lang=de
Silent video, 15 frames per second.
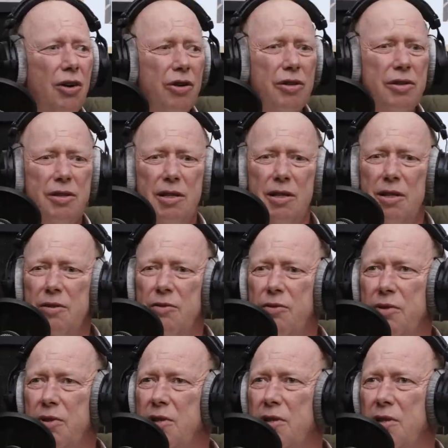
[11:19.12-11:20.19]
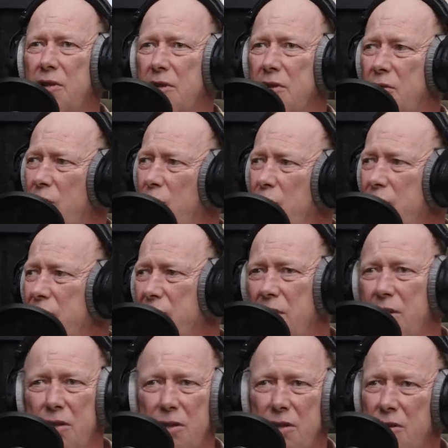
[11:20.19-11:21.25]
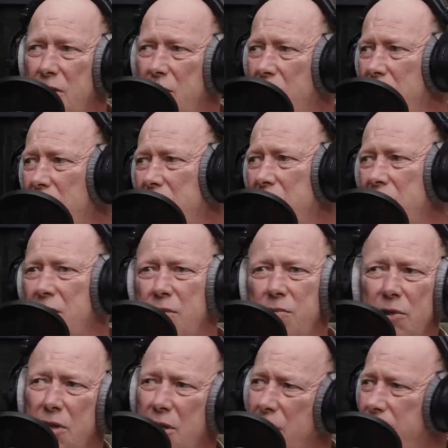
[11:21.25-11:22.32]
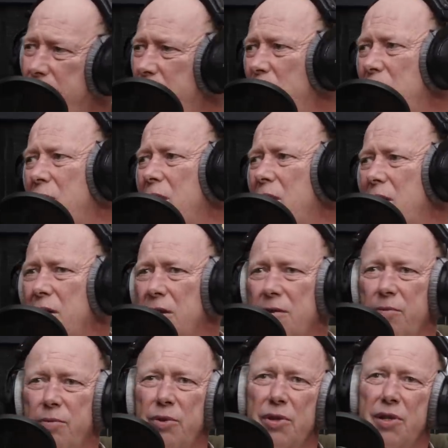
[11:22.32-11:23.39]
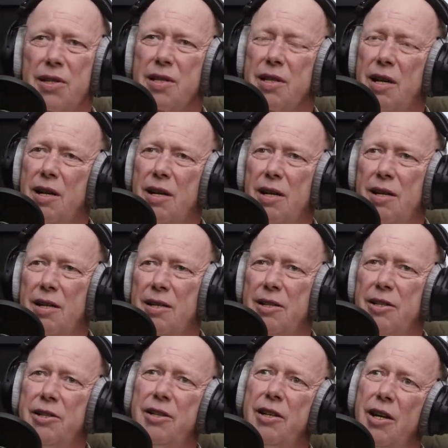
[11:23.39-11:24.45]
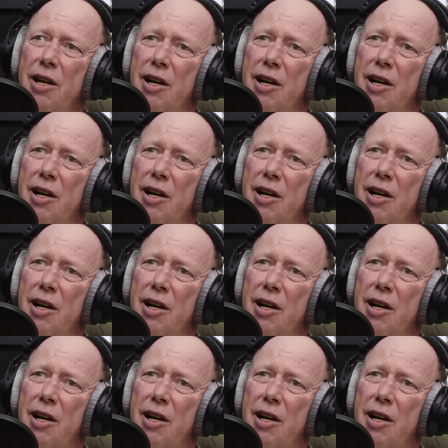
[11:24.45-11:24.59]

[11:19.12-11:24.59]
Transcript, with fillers: und irgendwie großartige Leute, die mich hervorragend bezahlen.